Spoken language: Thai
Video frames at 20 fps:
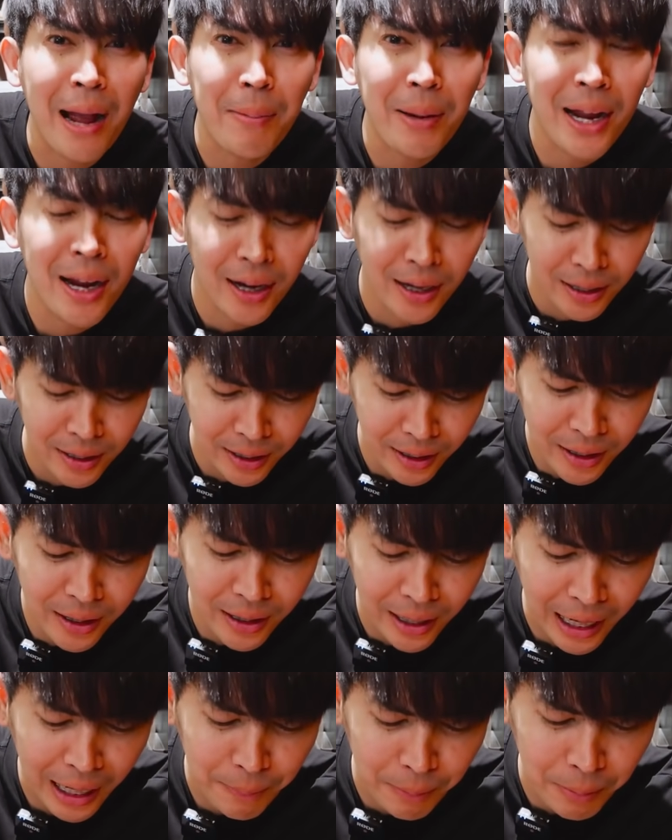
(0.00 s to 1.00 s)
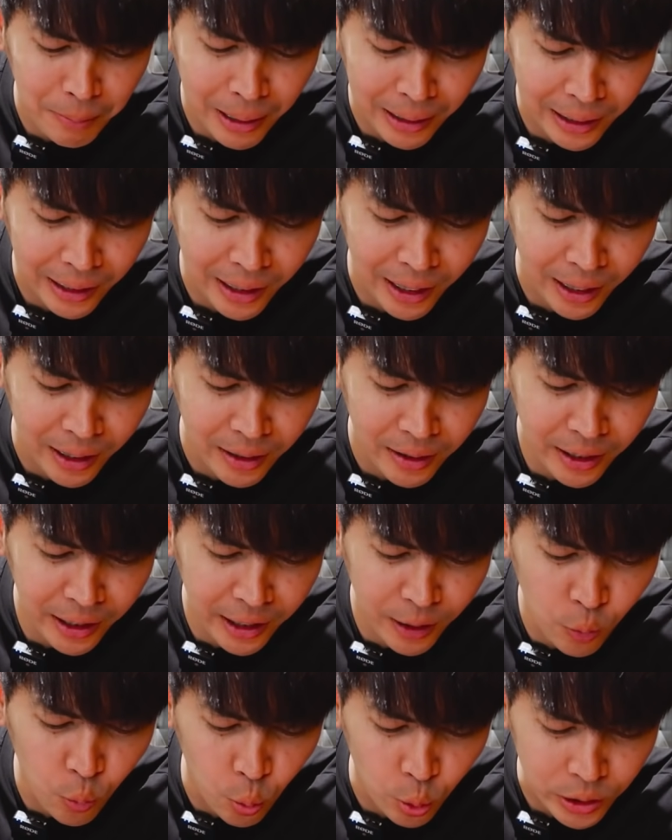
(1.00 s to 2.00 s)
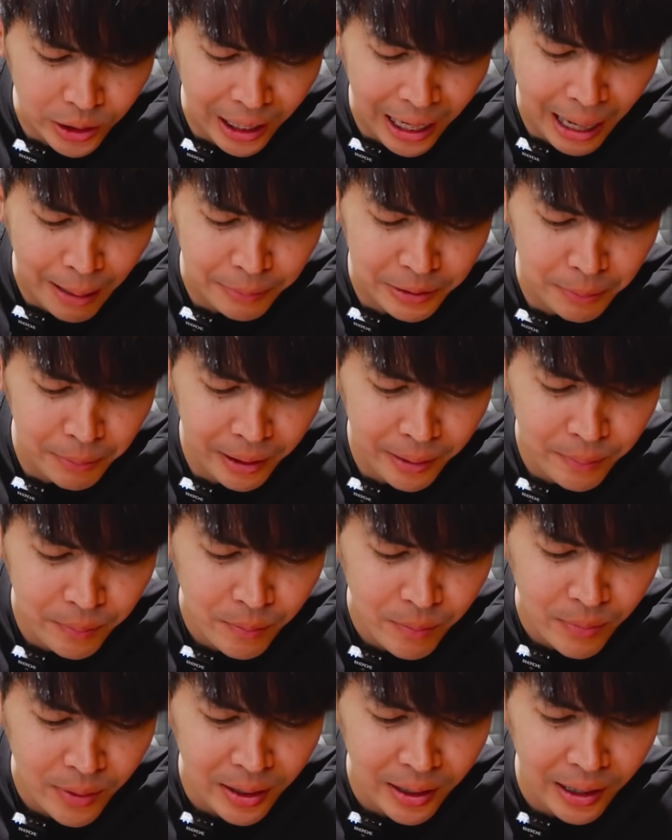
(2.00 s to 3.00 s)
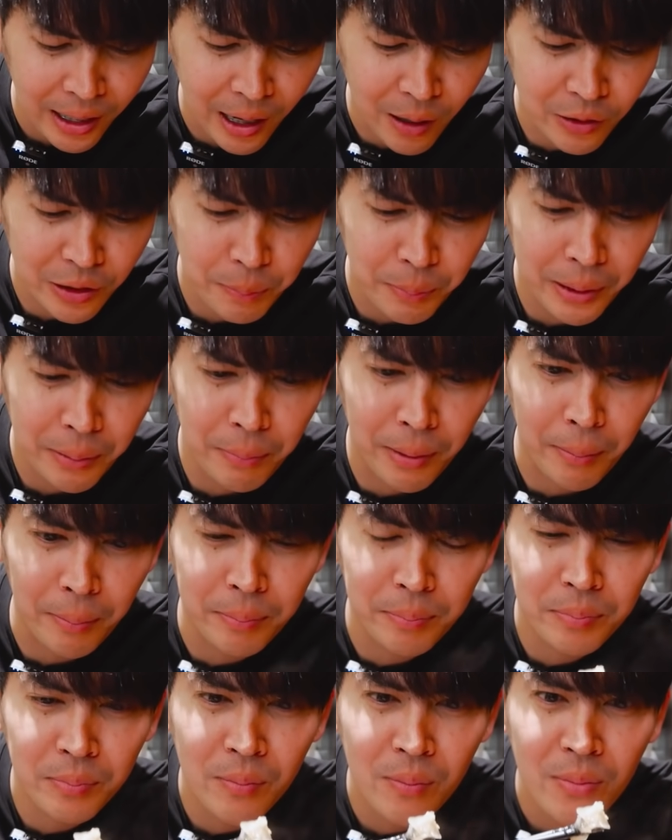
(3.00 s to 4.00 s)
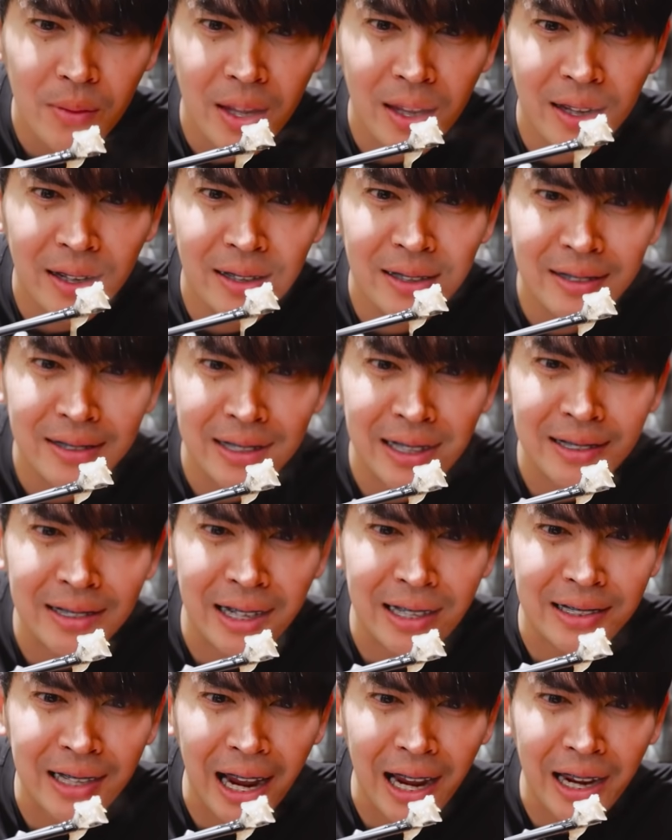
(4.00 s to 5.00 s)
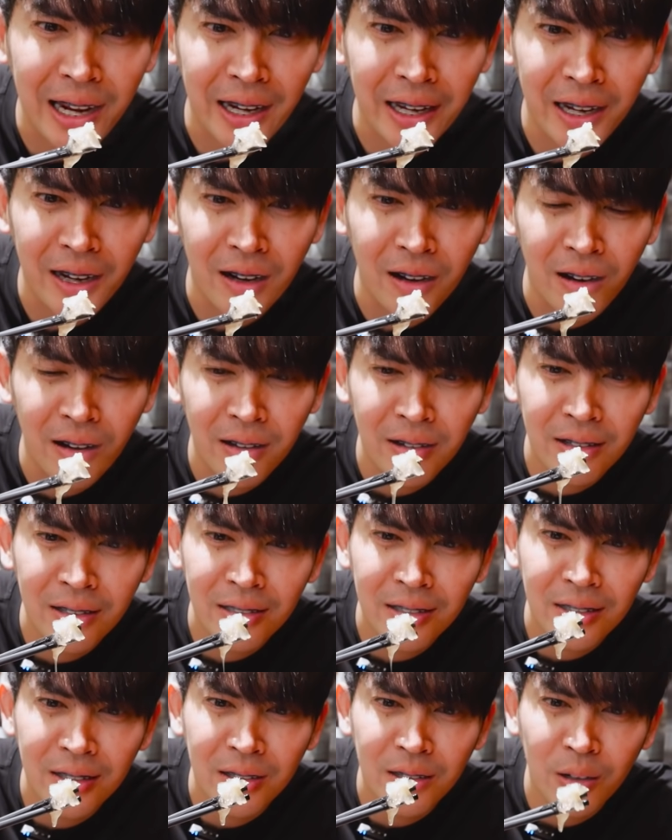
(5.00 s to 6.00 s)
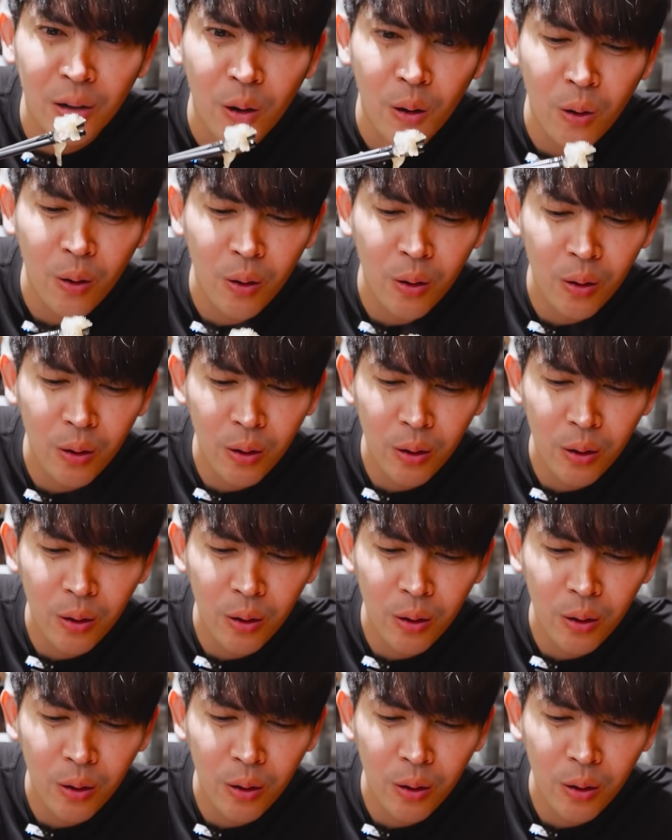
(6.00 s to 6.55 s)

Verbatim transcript: เออไม่ใช่นะครับ ก็คือหูฉลามผมก็ไม่รู้ว่ามาจากส่วนไหนนะผมก็เคยกินครั้งแรกในชีวิตเหมือนกันนะครับ ทุกคน